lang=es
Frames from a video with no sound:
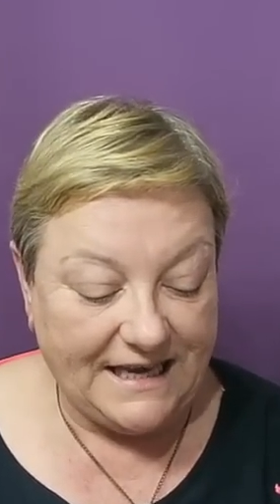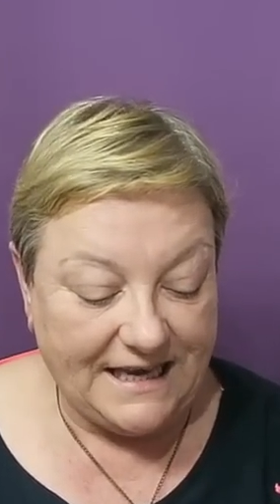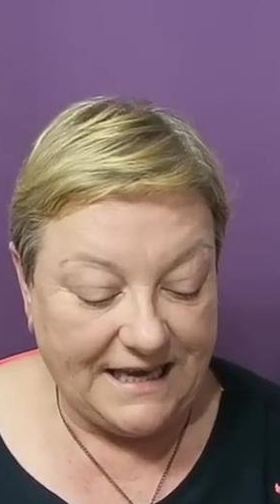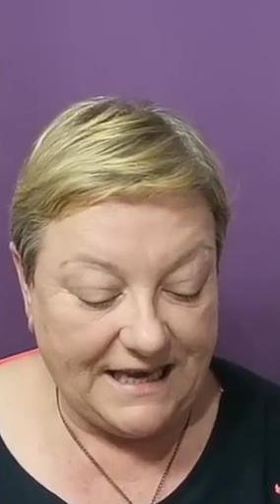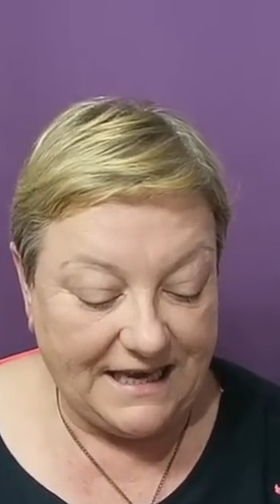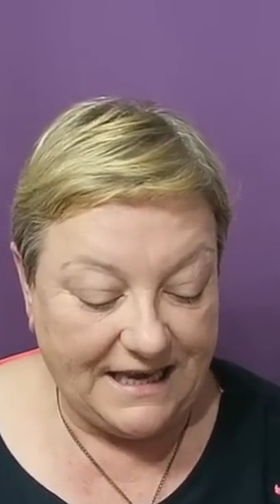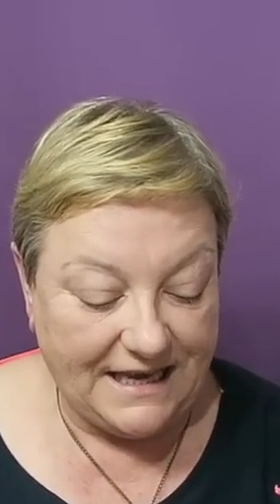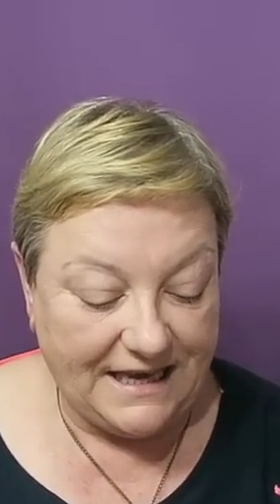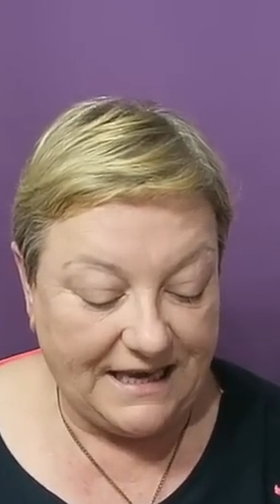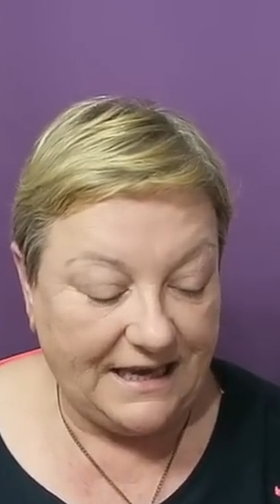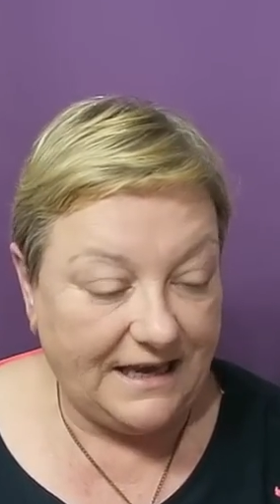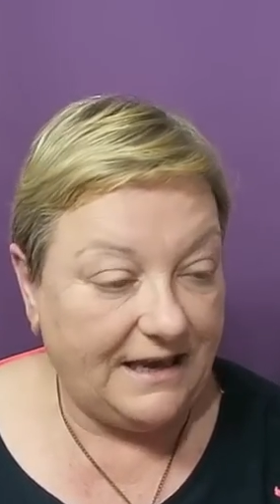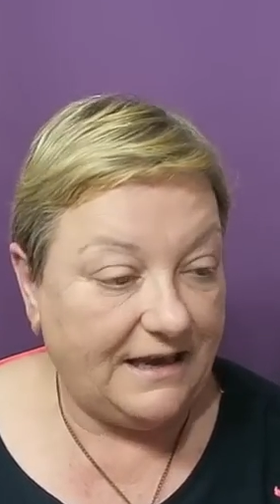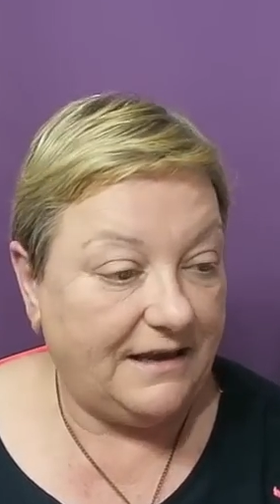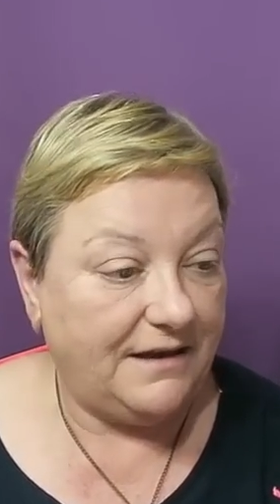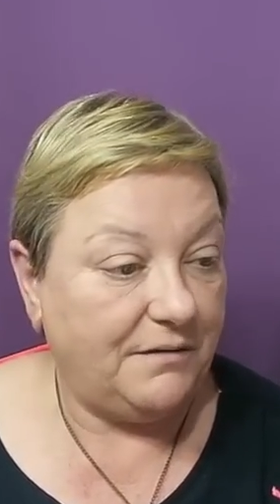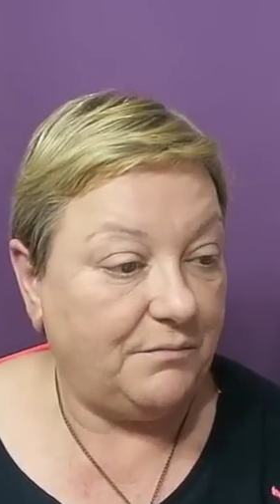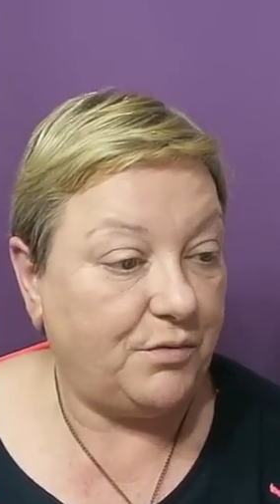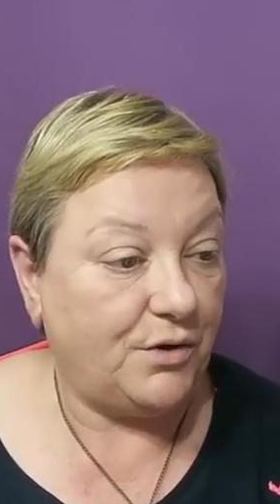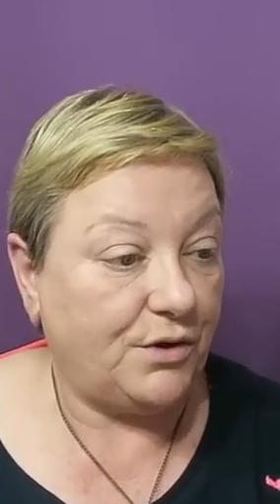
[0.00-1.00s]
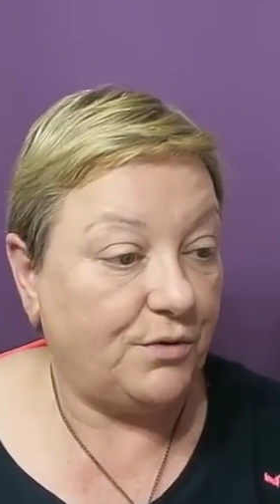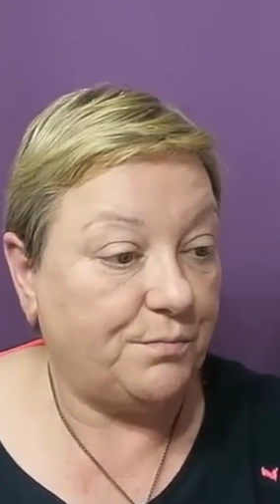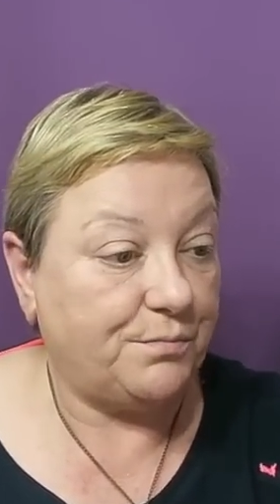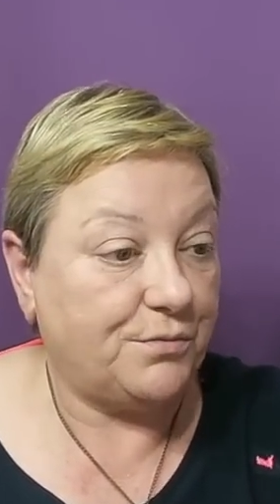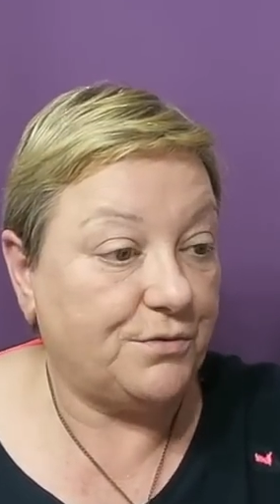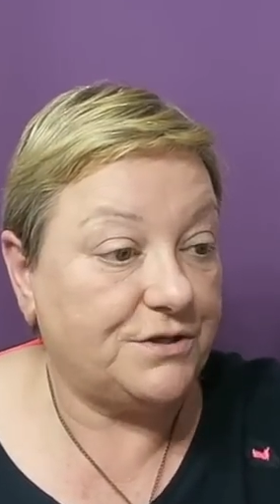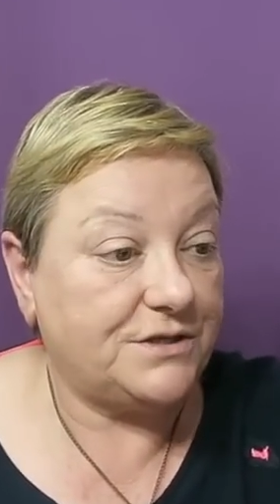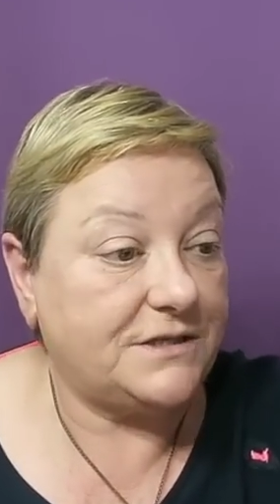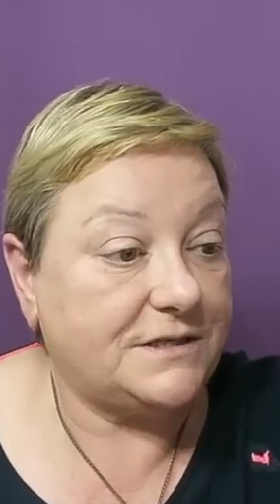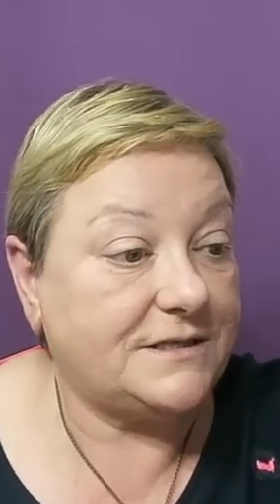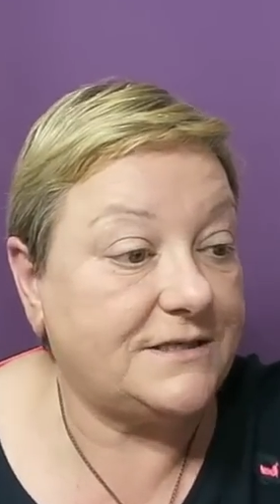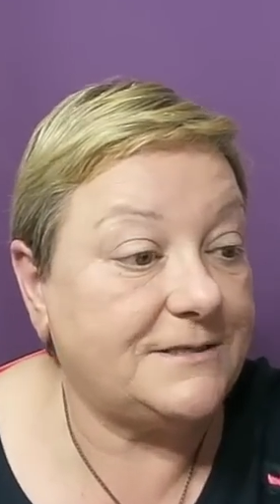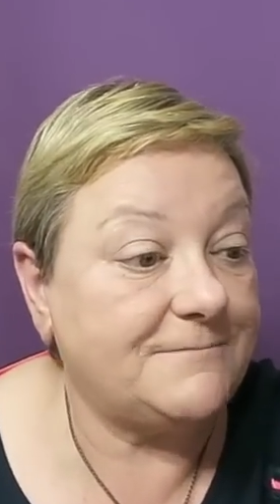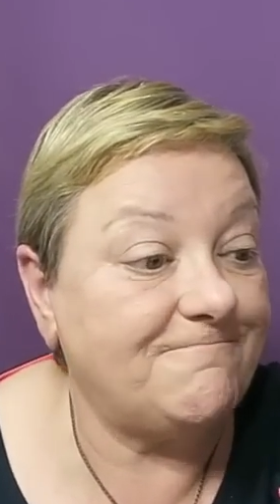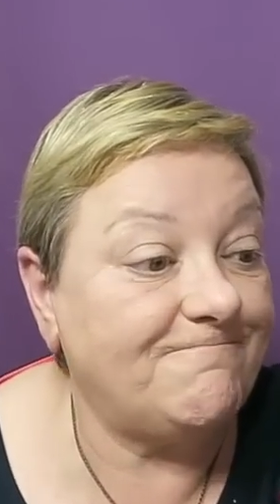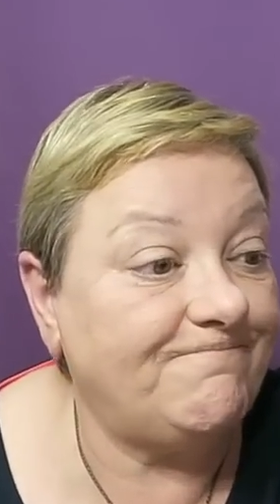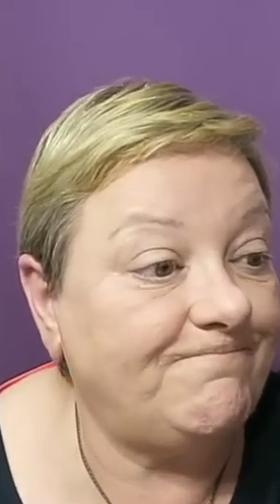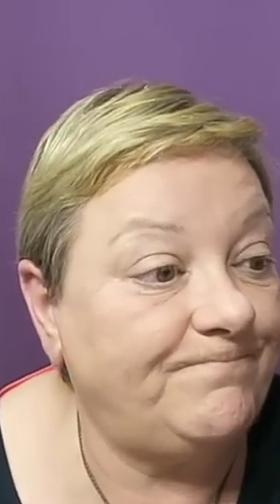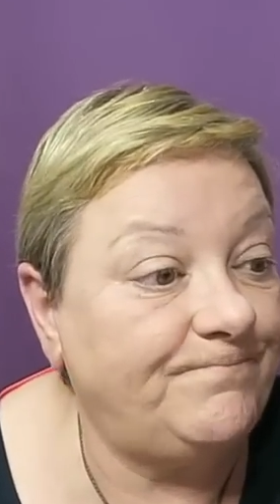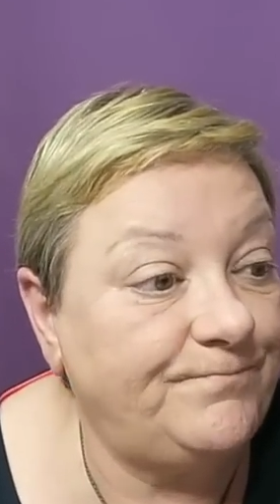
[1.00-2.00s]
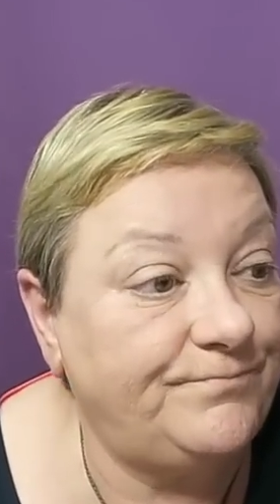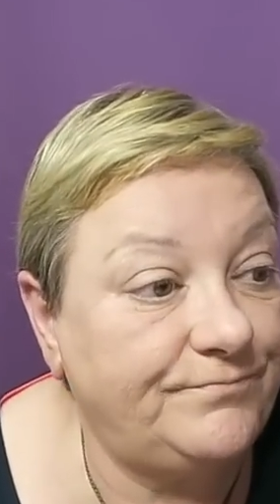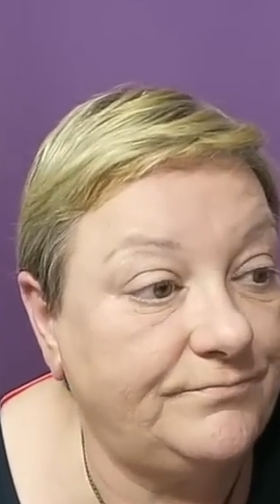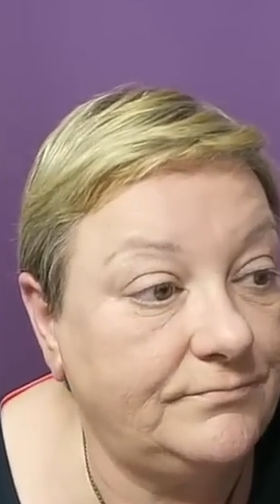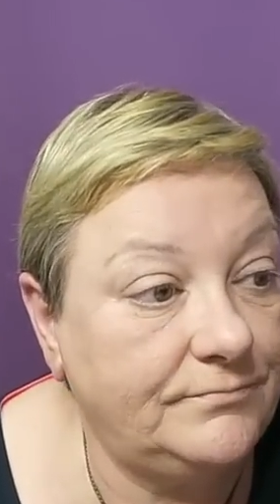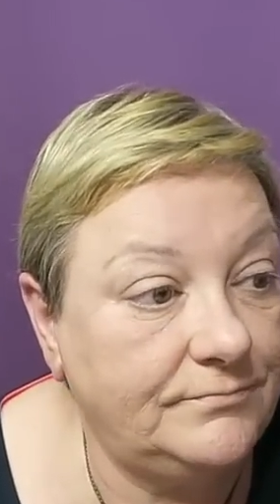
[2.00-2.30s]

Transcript: Y eh, bueno, pues mm,